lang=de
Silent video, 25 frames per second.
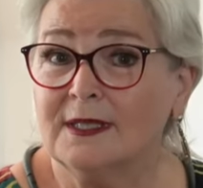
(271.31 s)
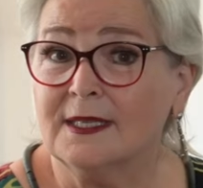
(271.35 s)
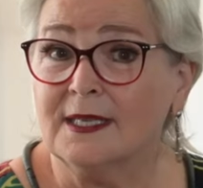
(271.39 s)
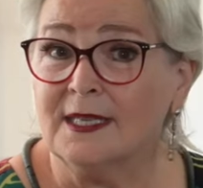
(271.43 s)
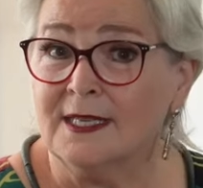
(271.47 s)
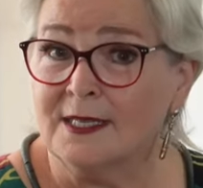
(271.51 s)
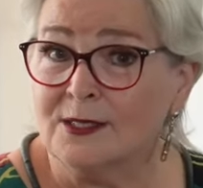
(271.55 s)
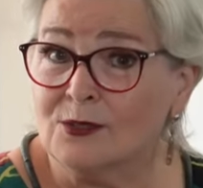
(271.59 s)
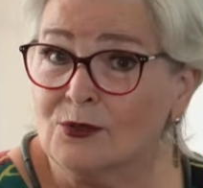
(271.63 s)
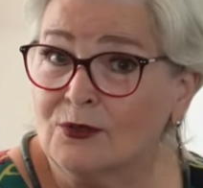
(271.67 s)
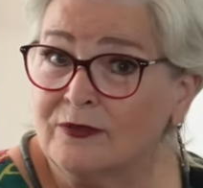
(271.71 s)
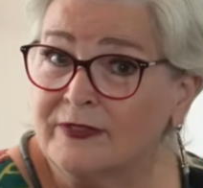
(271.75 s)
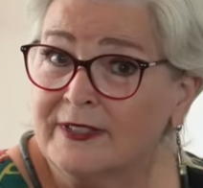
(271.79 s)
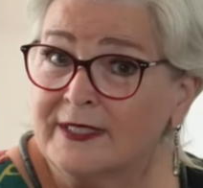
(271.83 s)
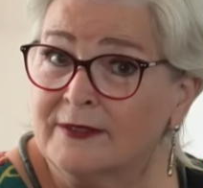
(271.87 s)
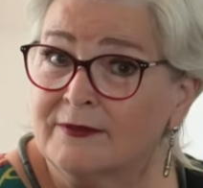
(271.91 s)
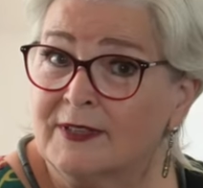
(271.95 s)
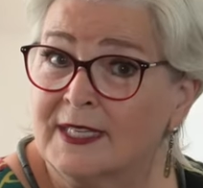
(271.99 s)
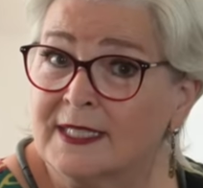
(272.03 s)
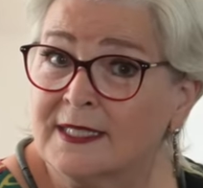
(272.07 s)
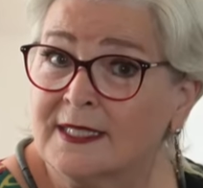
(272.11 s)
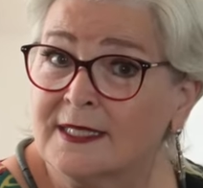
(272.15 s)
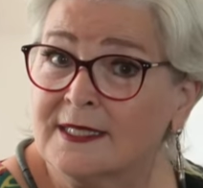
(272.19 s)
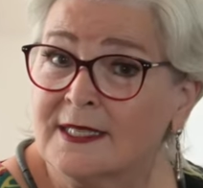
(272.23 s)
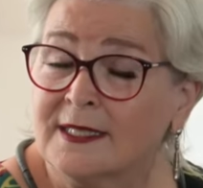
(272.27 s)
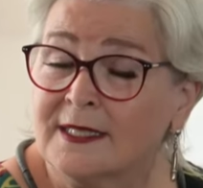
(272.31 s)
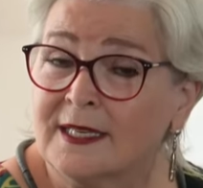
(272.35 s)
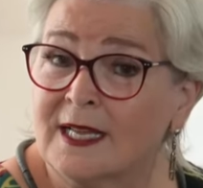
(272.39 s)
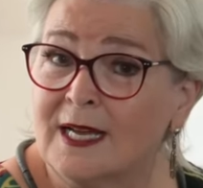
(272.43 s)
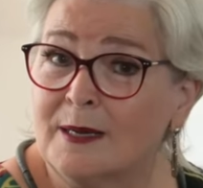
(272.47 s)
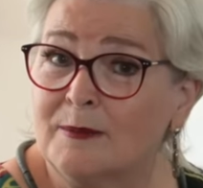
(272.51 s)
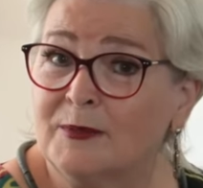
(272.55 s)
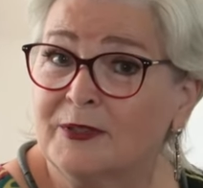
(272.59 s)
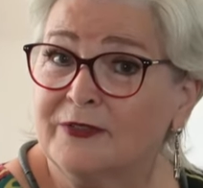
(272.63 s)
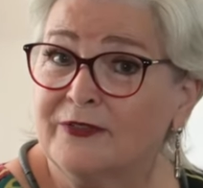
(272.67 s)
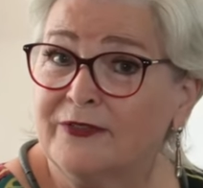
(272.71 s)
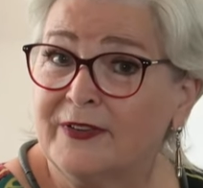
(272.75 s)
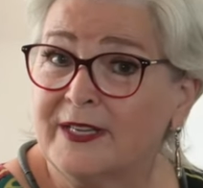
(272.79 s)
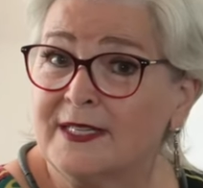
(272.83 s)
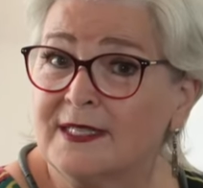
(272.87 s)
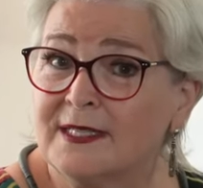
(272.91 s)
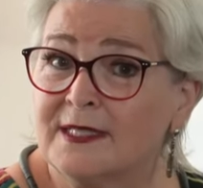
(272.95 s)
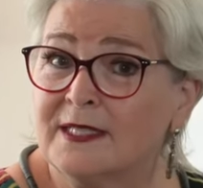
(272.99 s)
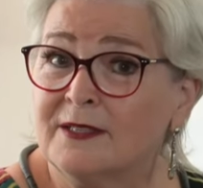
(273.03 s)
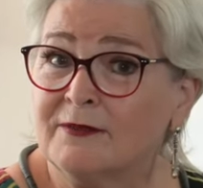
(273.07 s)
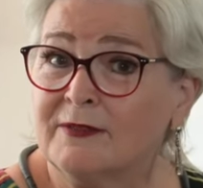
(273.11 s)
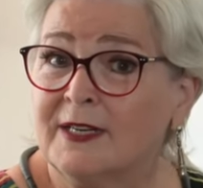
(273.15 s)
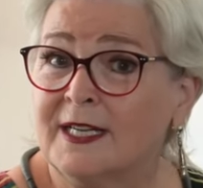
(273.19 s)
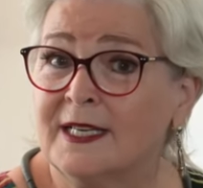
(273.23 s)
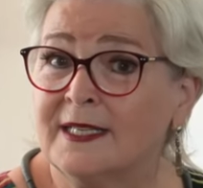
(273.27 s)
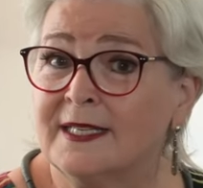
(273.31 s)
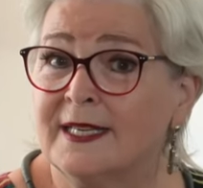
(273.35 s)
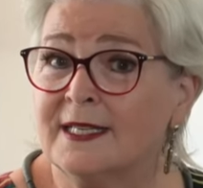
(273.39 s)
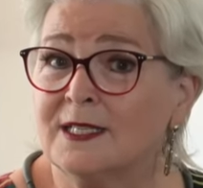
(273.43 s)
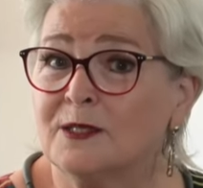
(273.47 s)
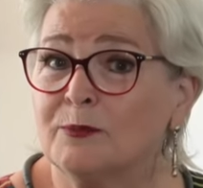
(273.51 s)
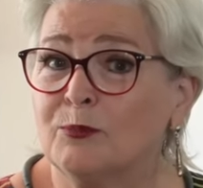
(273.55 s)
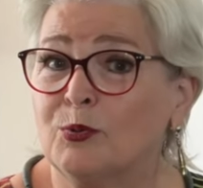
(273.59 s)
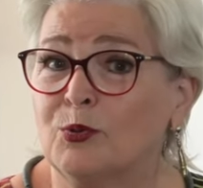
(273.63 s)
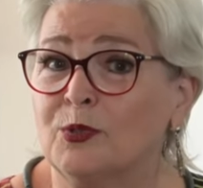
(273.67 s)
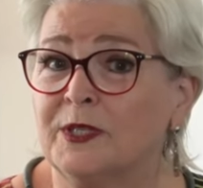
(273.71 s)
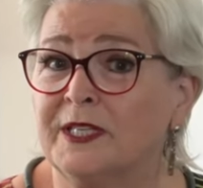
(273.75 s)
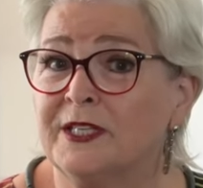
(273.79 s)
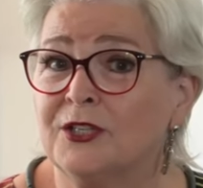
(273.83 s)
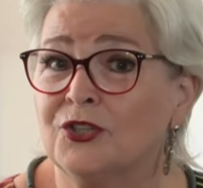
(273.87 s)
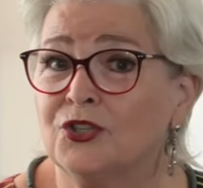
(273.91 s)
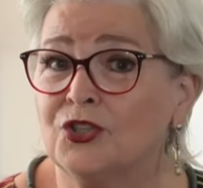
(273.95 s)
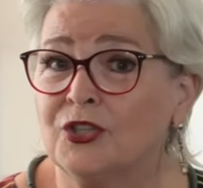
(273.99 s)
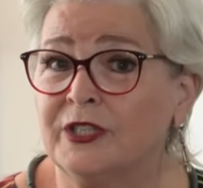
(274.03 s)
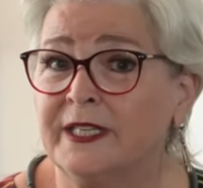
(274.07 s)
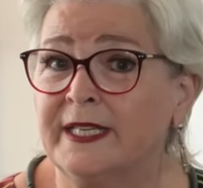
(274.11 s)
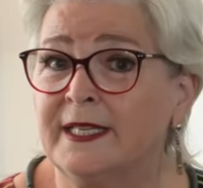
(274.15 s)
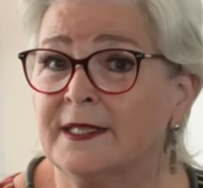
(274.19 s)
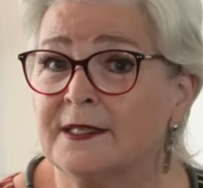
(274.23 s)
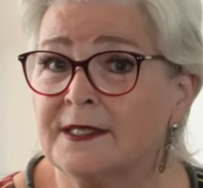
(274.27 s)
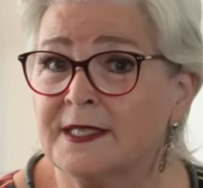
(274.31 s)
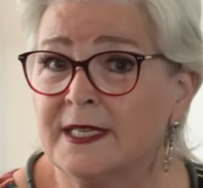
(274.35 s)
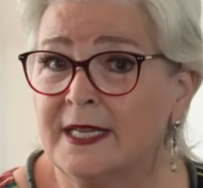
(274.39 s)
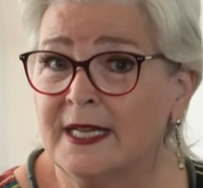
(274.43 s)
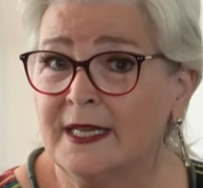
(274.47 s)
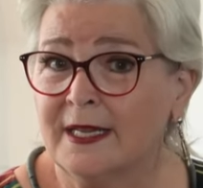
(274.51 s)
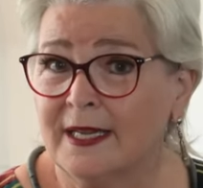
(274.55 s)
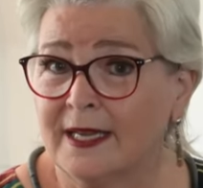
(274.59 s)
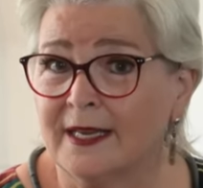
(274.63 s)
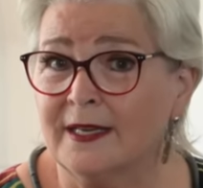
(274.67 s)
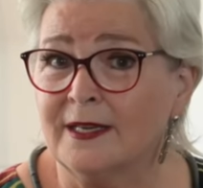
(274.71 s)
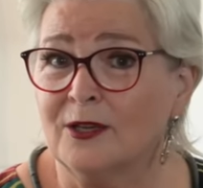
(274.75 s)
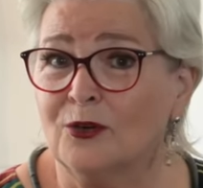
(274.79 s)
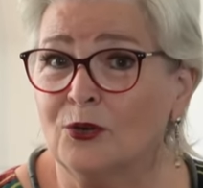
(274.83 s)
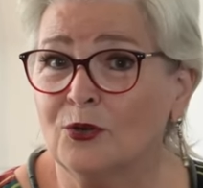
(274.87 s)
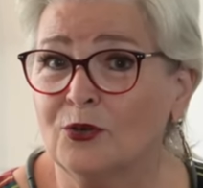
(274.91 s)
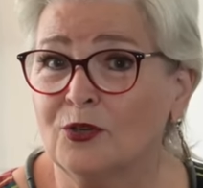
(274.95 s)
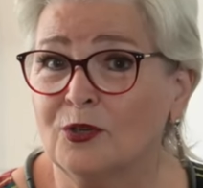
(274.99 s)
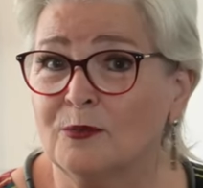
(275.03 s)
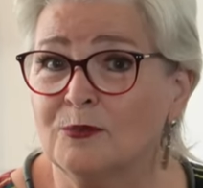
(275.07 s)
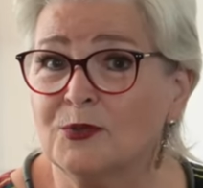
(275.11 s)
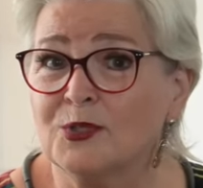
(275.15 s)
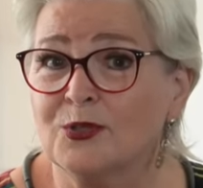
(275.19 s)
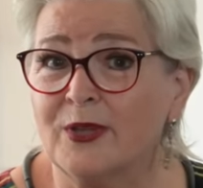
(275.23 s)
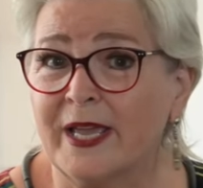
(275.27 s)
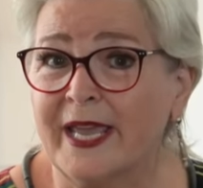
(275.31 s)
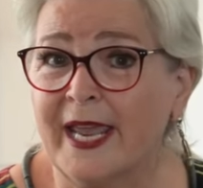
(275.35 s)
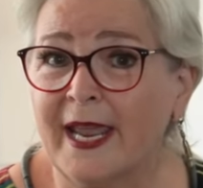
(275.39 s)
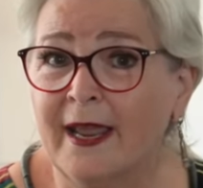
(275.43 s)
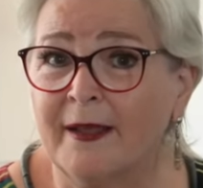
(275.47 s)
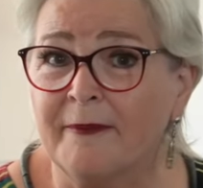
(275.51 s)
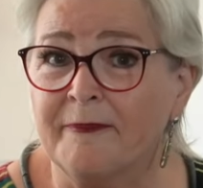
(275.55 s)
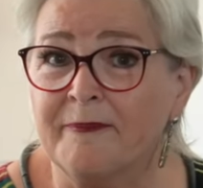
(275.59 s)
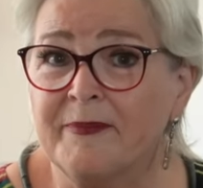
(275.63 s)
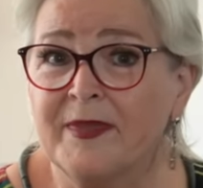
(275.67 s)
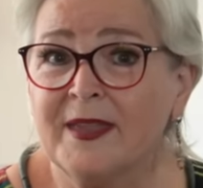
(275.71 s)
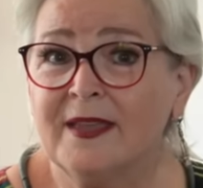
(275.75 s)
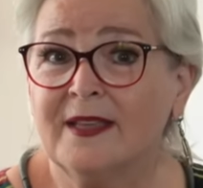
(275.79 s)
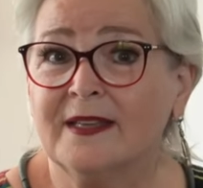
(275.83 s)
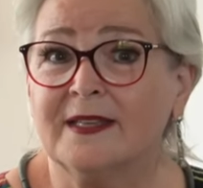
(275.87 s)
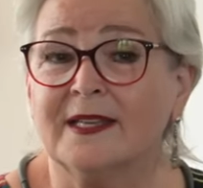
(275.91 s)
Insofern war dieser Name Festival des politischen Liedes genau genommen zu eng,